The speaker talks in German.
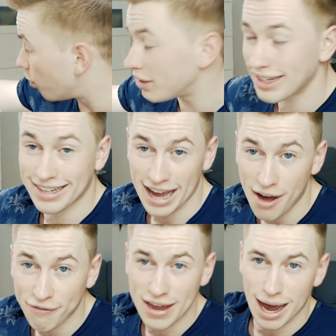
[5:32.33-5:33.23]
und
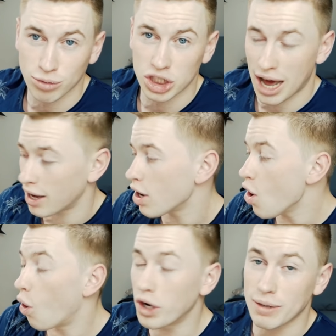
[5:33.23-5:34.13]
Kaffee am Start.
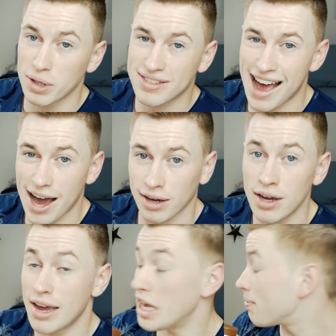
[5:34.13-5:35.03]
Und ich muss sagen,
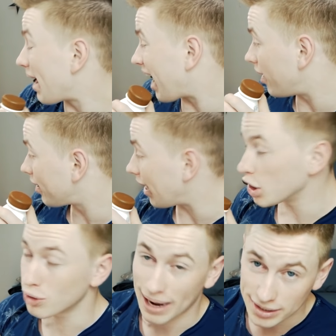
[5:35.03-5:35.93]
ich mag alle drei
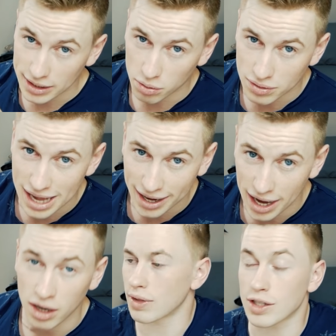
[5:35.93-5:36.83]
Geschmacksrichtungen sehr
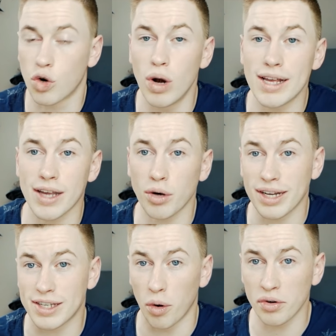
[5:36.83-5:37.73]
gerne. Das Coole ist auch,
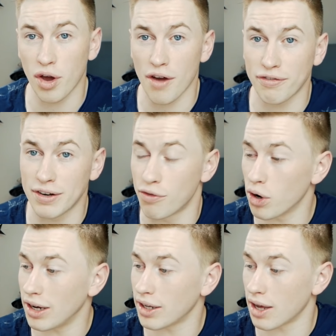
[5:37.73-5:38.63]
dass sie ungeöffnet
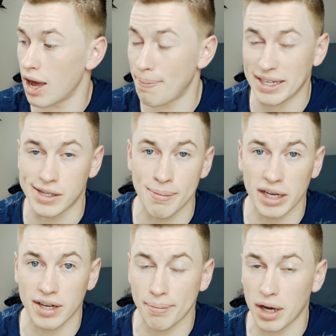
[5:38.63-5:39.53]
wirklich äh, bei
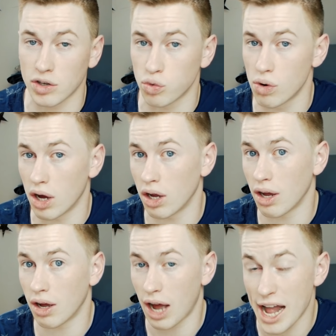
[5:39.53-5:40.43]
Zimmertemperatur
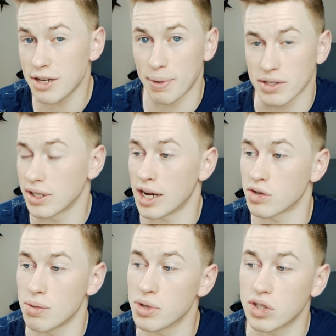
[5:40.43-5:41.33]
haltbar sind.
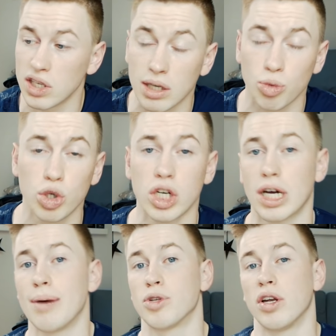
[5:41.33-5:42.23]
Also ihr müsst sie nicht im
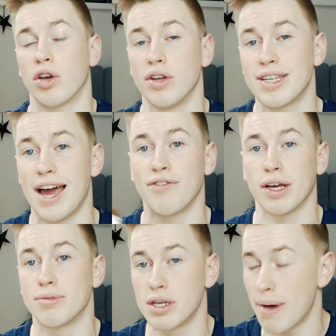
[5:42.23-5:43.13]
Kühlschrank haben, sondern könnt sie einfach
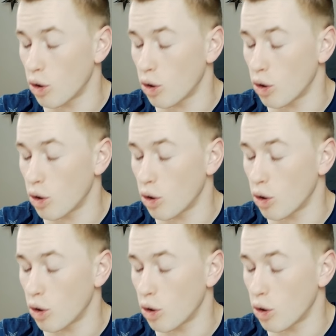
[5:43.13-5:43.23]
im Zimmer